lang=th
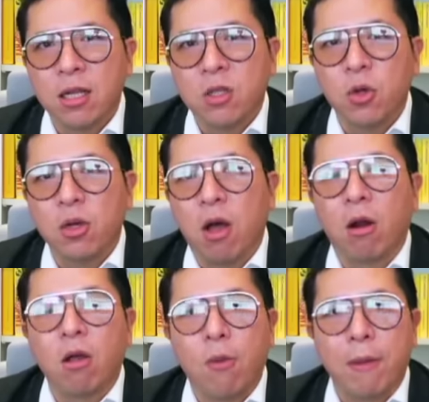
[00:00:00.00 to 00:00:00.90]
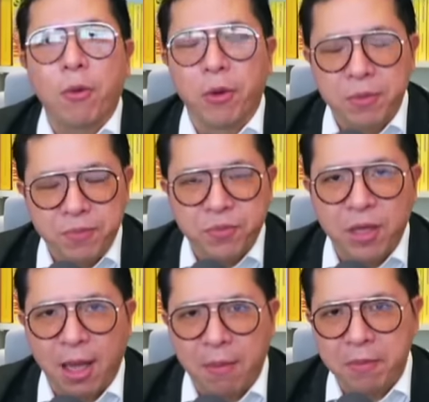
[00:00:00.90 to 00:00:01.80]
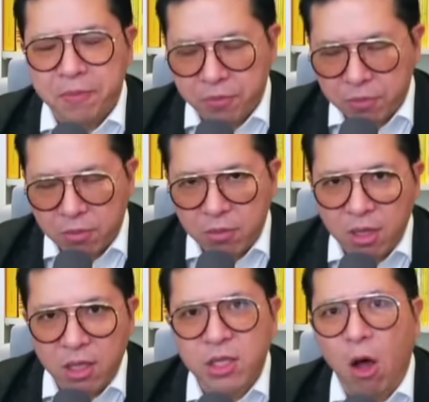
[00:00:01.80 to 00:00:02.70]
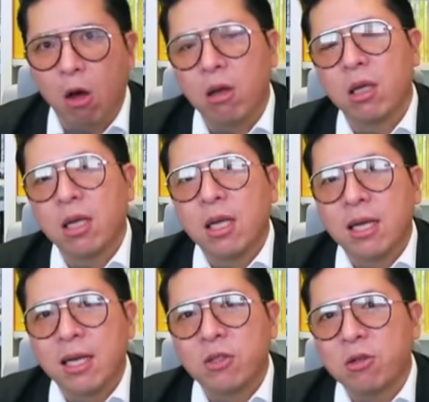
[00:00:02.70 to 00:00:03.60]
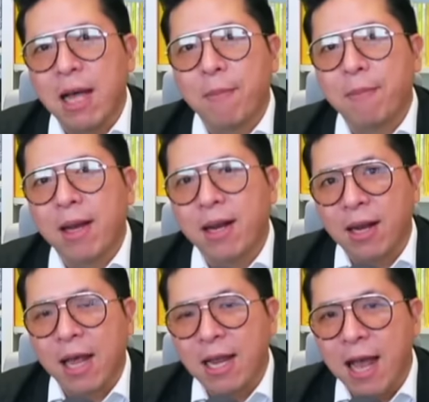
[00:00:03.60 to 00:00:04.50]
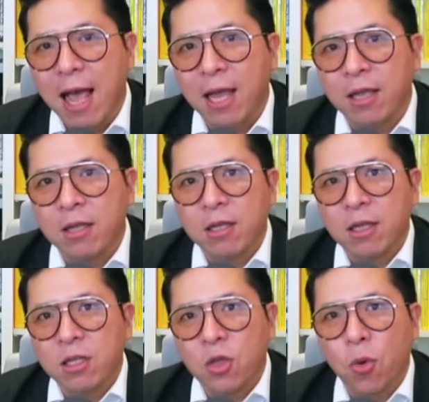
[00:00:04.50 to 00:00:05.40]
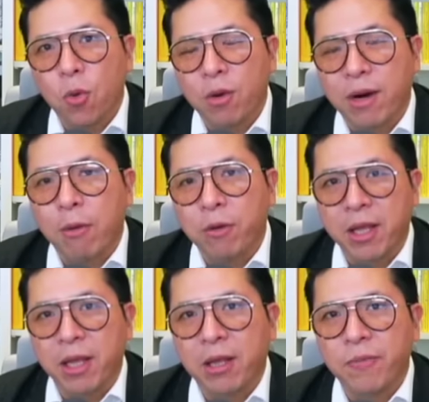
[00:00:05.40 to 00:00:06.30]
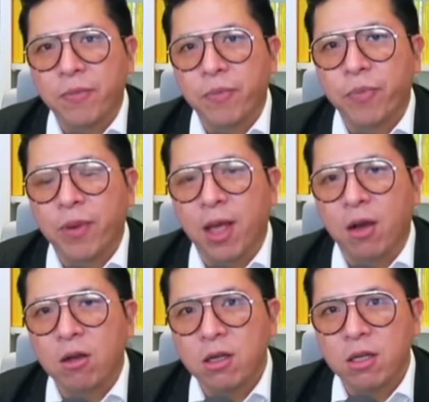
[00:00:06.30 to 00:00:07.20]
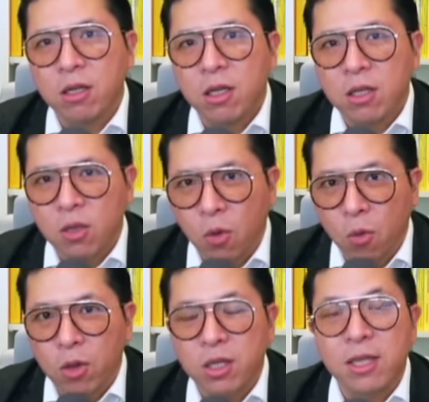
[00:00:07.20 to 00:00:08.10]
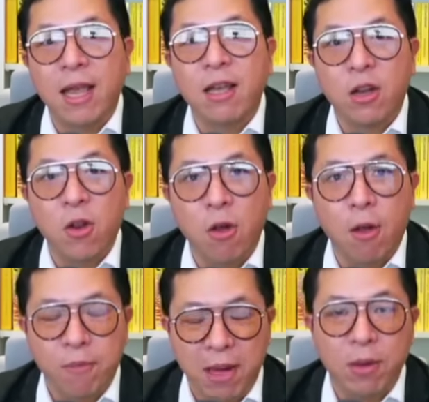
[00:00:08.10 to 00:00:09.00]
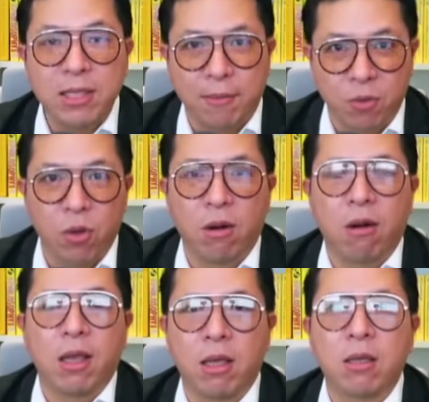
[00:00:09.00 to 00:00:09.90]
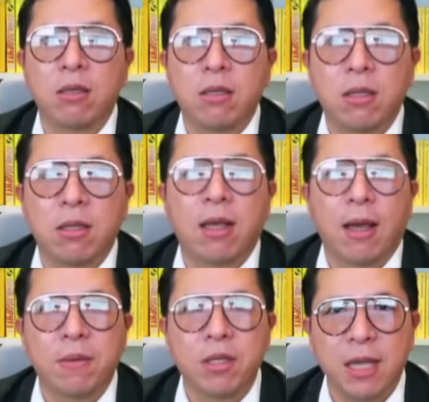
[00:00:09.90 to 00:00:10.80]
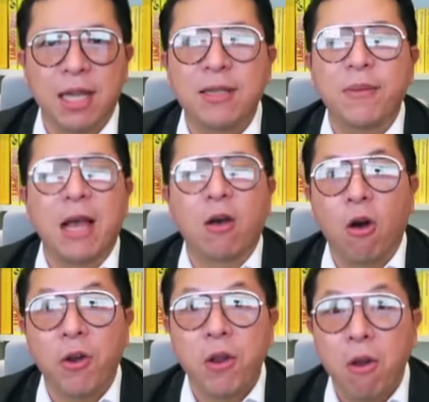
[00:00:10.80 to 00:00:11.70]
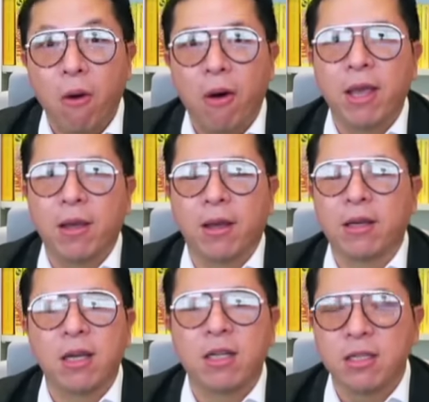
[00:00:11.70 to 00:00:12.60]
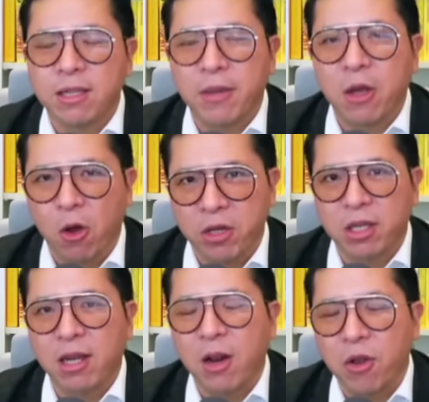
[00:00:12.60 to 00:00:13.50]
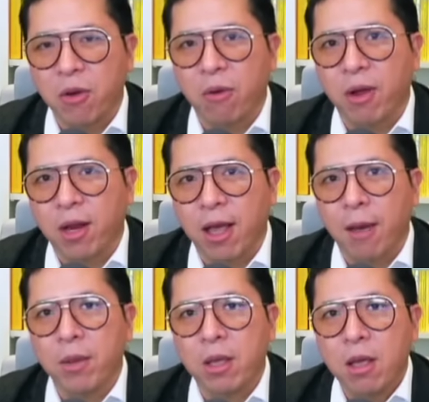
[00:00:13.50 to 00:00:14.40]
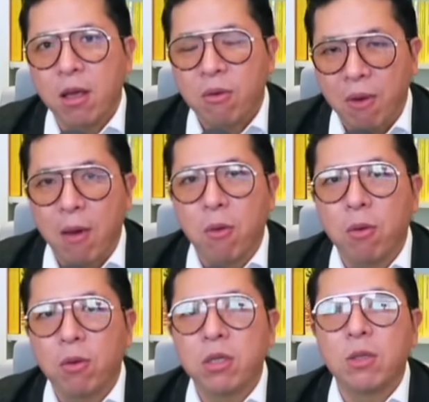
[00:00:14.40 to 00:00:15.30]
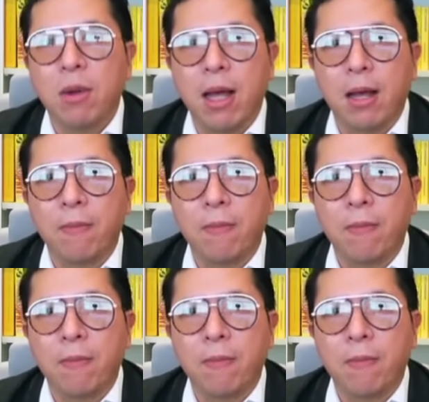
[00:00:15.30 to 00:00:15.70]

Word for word: ทดลองแล้วก็วัดผลนะครับสองเราต้องทำมันให้ได้ถูกเร็วดีนะฮะก็คือถูกคือใช้เงินน้อยๆเรียกว่าเจ็บตัวน้อยนะครับคือใช้ทรัพยากรน้อยๆอ่าเงินหรือทรัพยากรอื่นก็ได้น้อยๆนะครับเร็วก็คือว่า